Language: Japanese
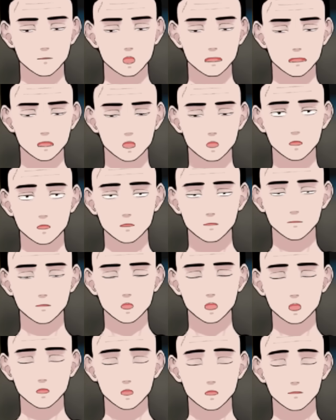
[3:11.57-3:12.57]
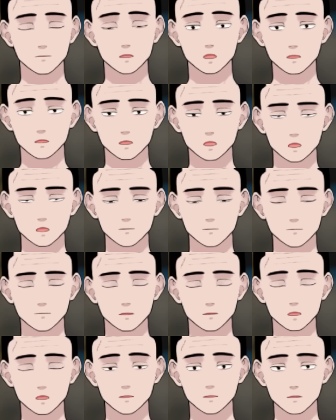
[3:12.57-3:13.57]
自分が別で子供を産んで
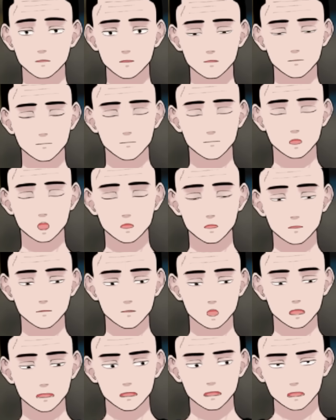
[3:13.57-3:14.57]
そこに行くかって言ったら、